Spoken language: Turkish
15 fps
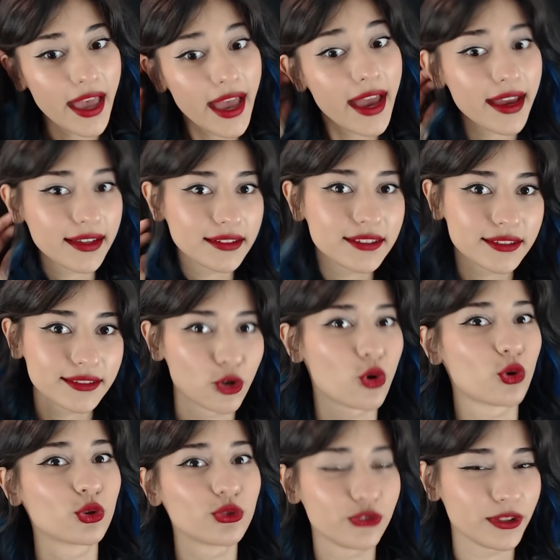eğer
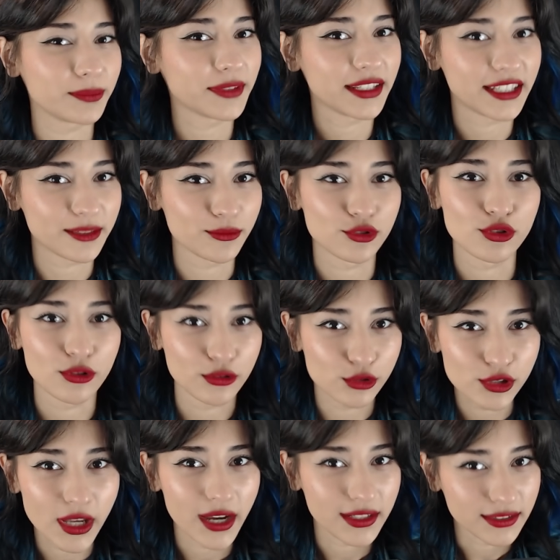korku filmine gitmiş
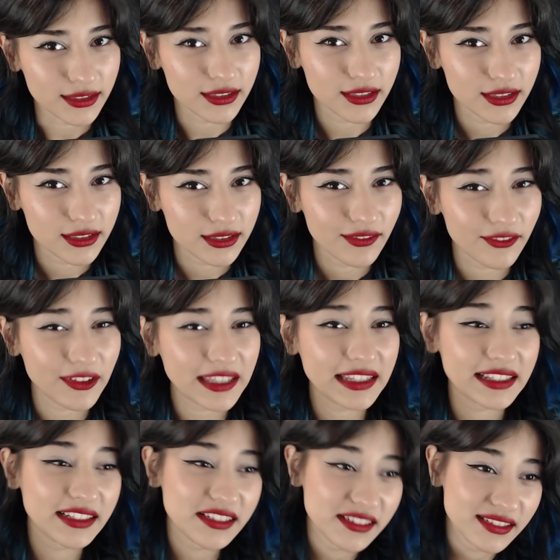olsaydık ve
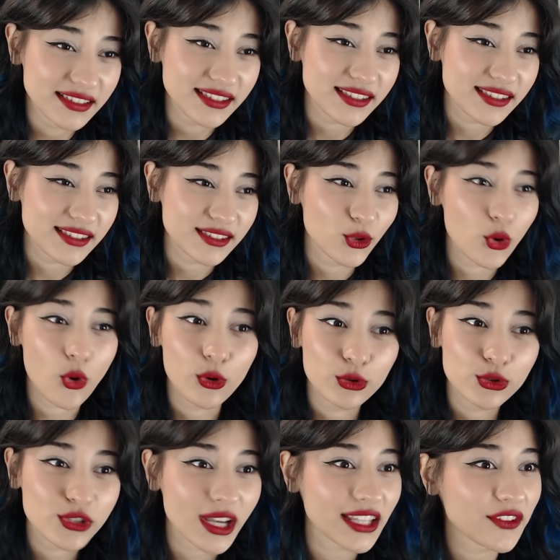kız
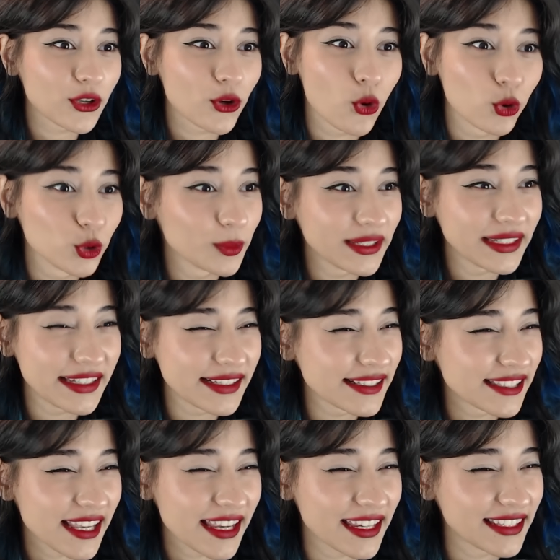korksaydı ve koluma
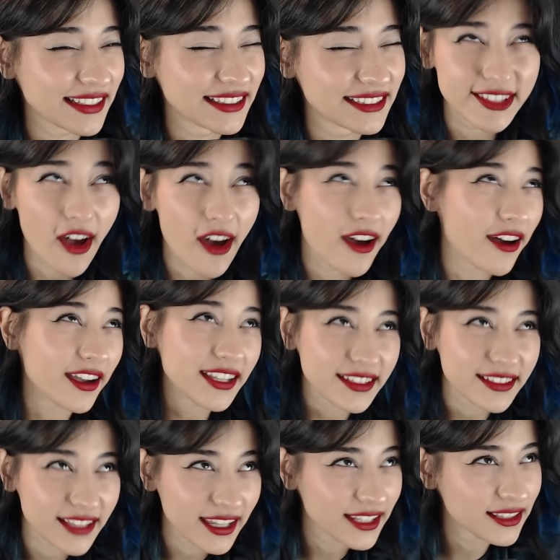girseydi daha
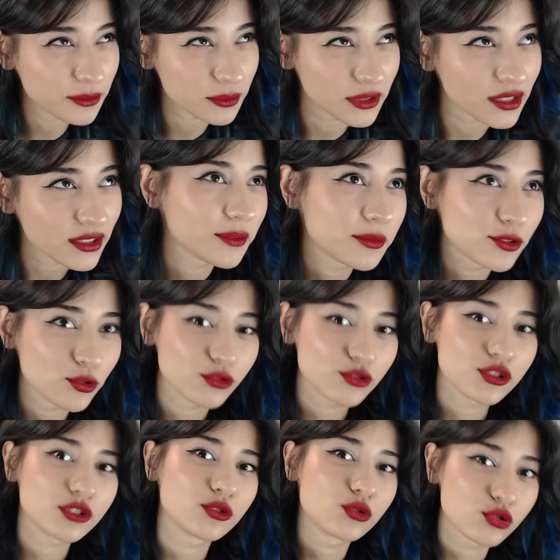iyi değil mi? Biz onun
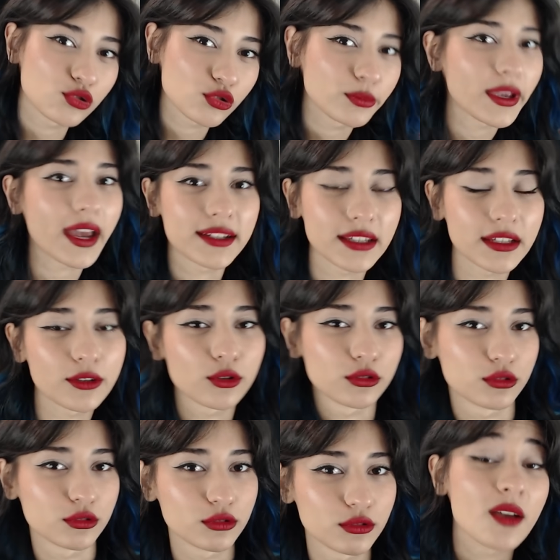için güçlü bir erkek
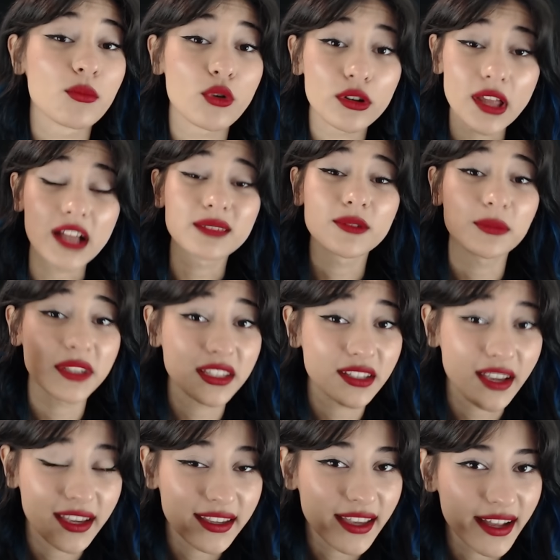olurduk. Bu arada aklıma bir
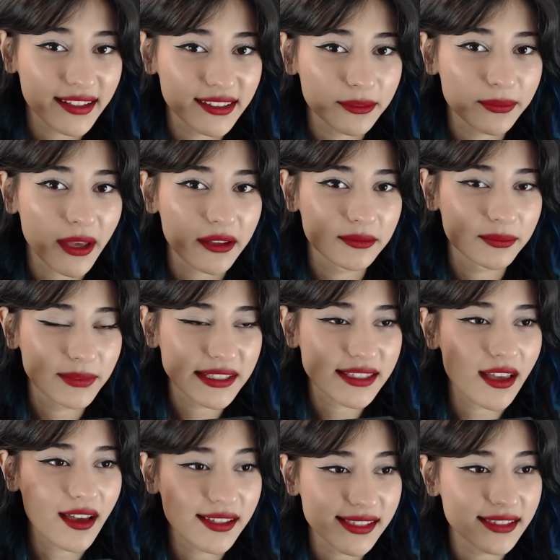hikaye geldi. Ben, biz
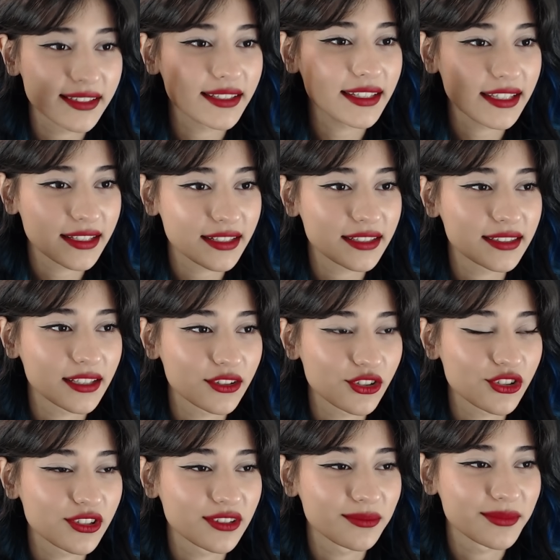Asil'le ilk
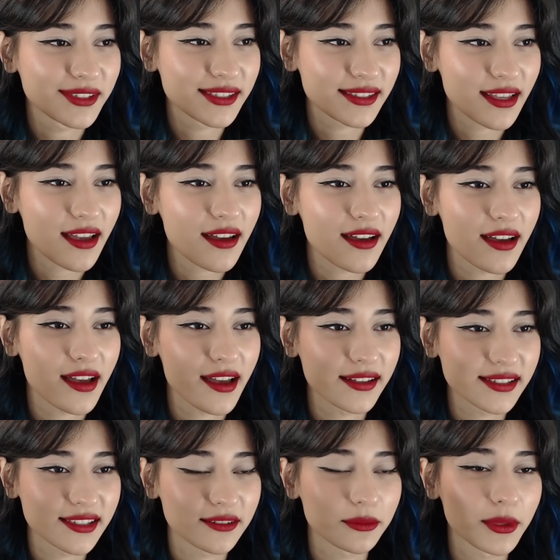tanıştığımızda
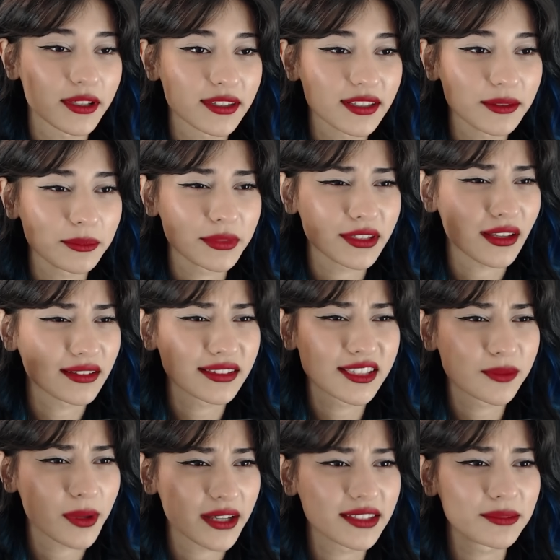Asil beni bir tane
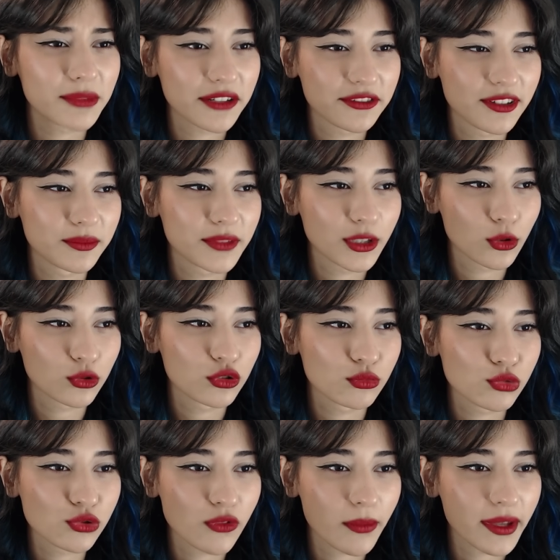Spider-Man filmine
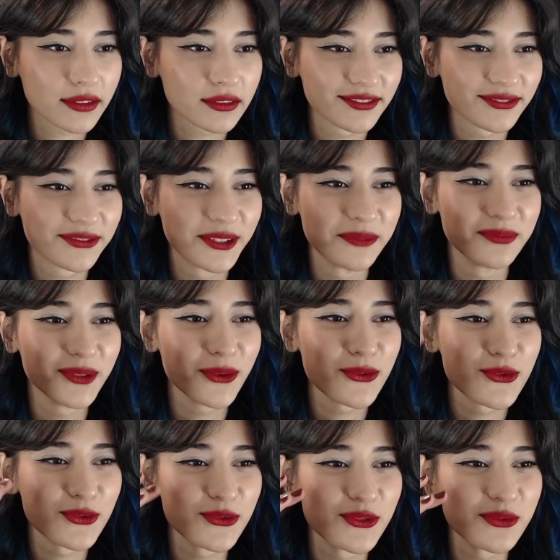götürmüştü ve ben filmde
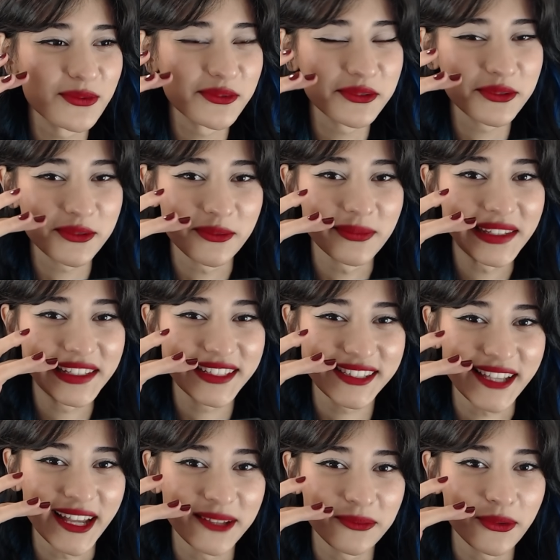uyumuştum 2
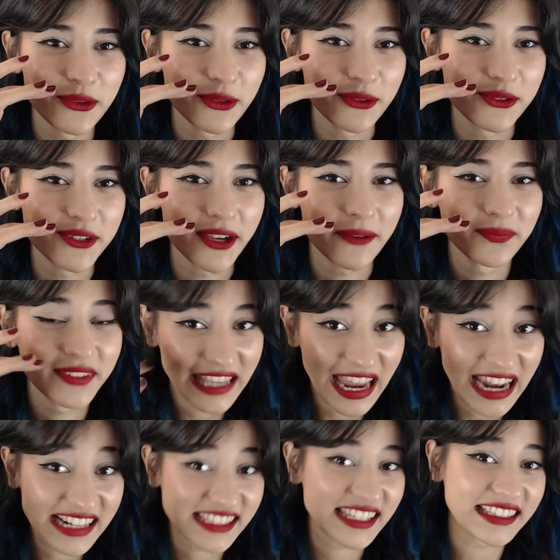saat boyunca.
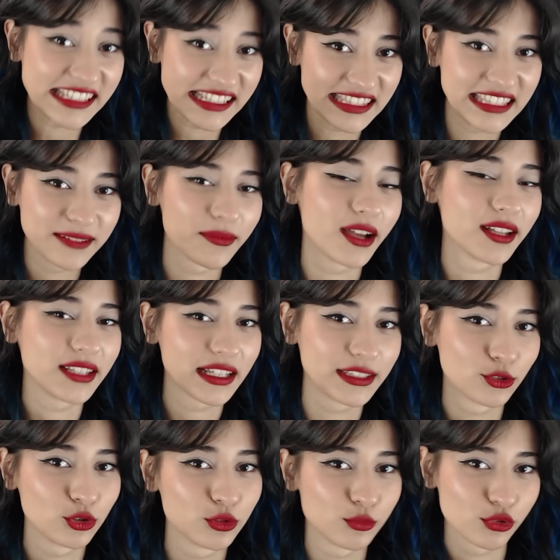Gerçek ciddi
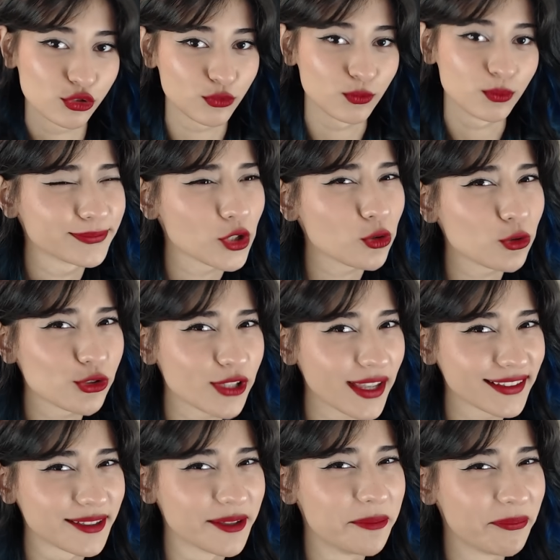manada uyumuştum. O
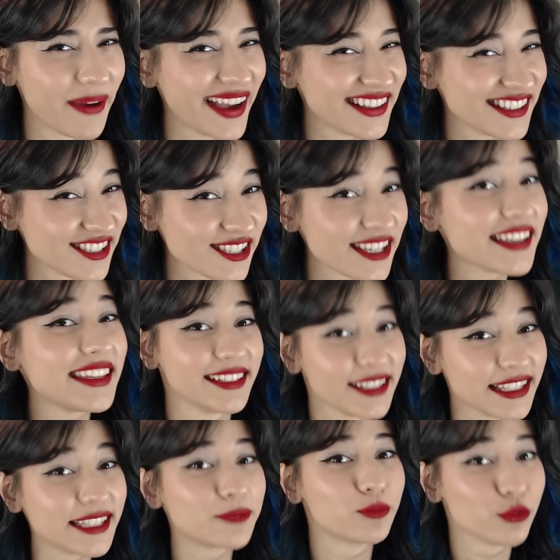yüzden bence
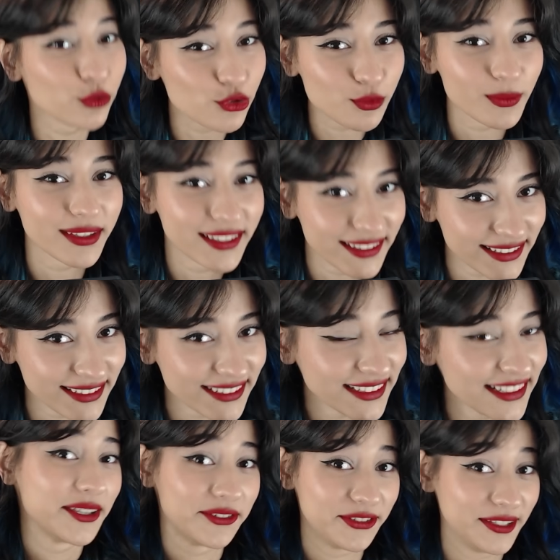ilk buluşmaları
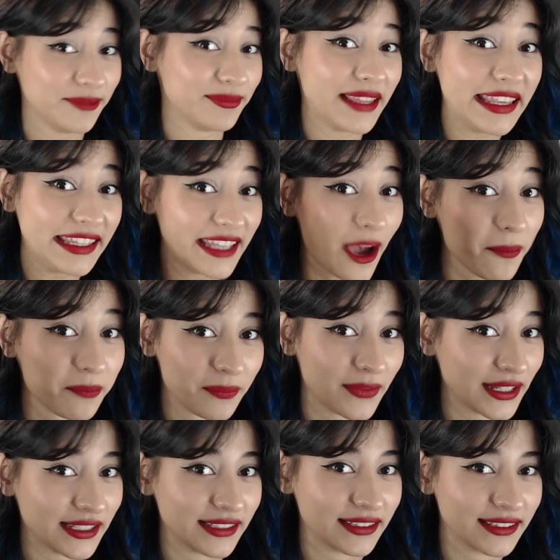filmde
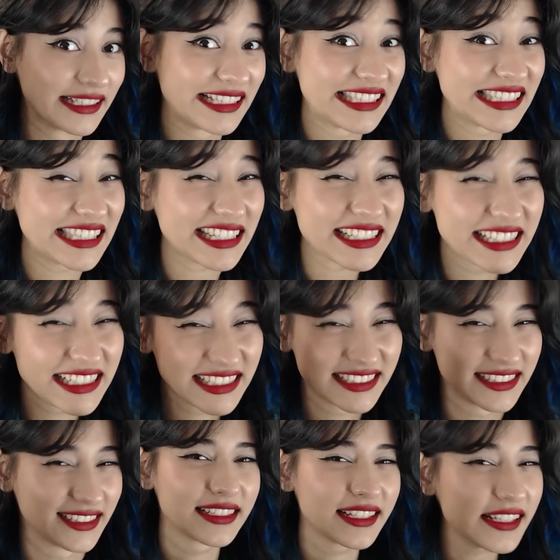yapmayın.
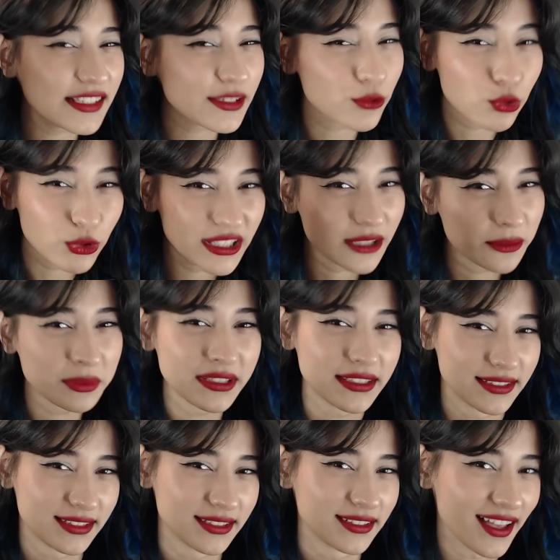Sakın. Kız
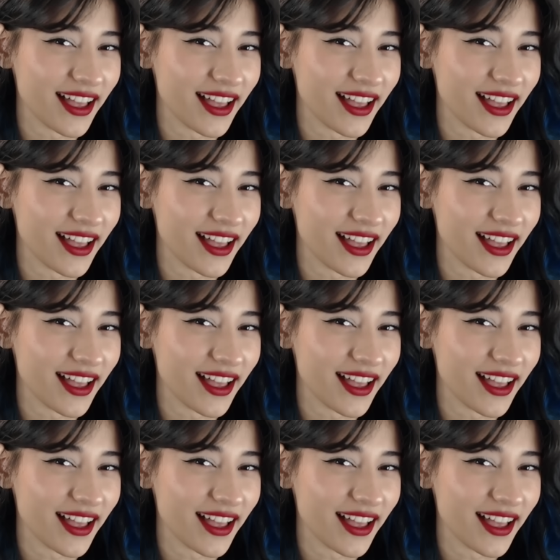uyuyabilir.